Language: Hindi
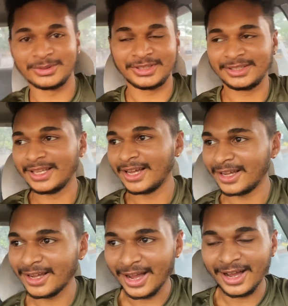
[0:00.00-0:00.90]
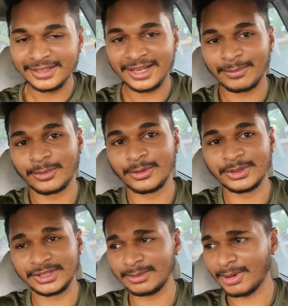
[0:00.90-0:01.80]
सीधा आज आपको
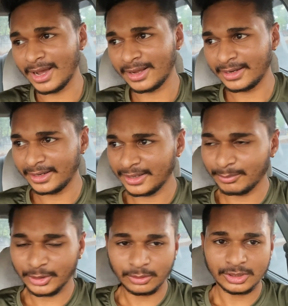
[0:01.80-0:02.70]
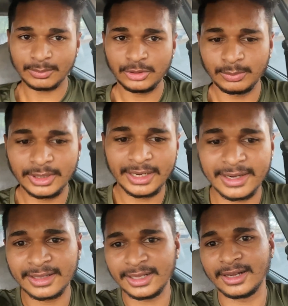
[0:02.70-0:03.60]
इसी बहाने मेरे को सब्जी भी
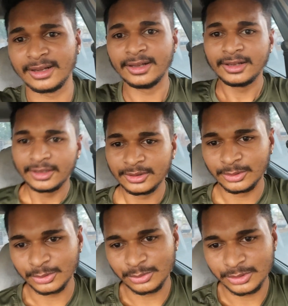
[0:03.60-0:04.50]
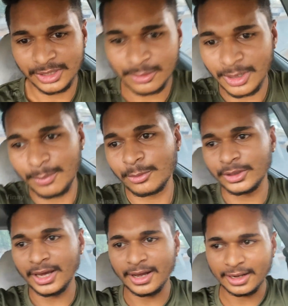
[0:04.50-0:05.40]
लेना था तो सोच रहा हूँ आपको
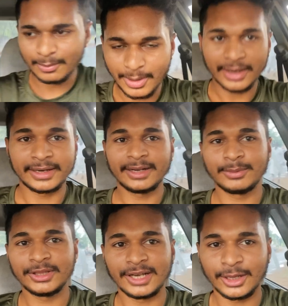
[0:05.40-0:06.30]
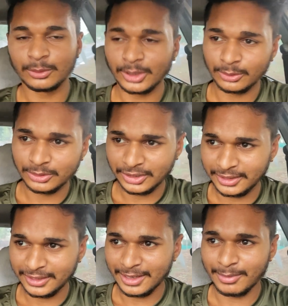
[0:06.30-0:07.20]
यहाँ का मार्केट भी दिखा दूंगा तो
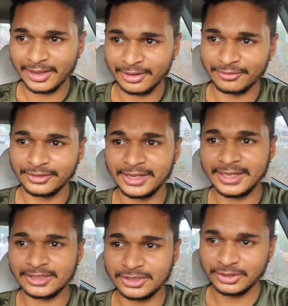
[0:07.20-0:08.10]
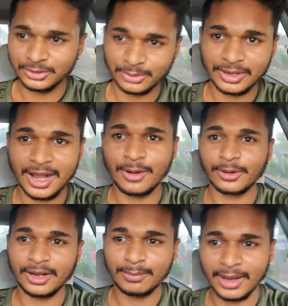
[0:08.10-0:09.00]
चलिए हमारा विलेज जो गांव
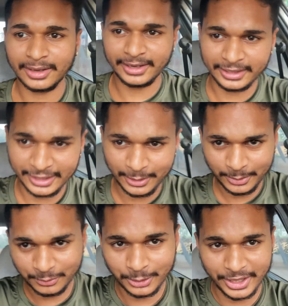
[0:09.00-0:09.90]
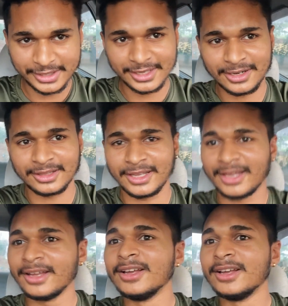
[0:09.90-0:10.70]
का मार्केट है वो कैसा रहता है